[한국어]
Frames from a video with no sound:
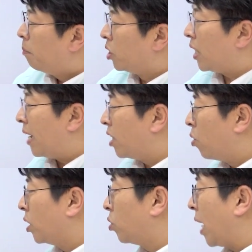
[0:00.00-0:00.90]
먼저
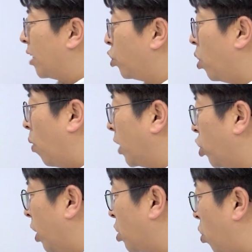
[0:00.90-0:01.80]
안대호 가족을 다 죽이고
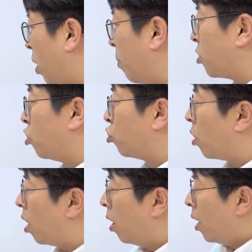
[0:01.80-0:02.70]
왕정에게 서울의 벼슬을
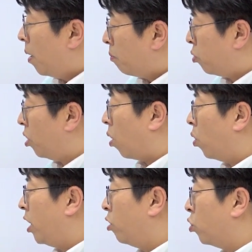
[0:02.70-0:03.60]
주어 불러
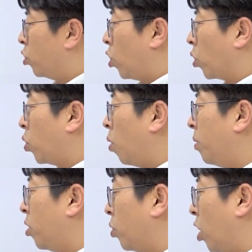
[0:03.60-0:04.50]
올린 후
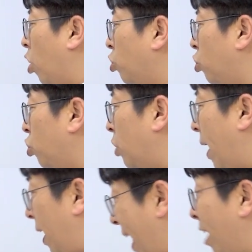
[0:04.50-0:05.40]
여통민으로 여주
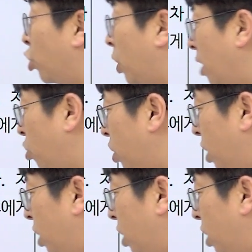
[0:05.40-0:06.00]
아, 애주 태수를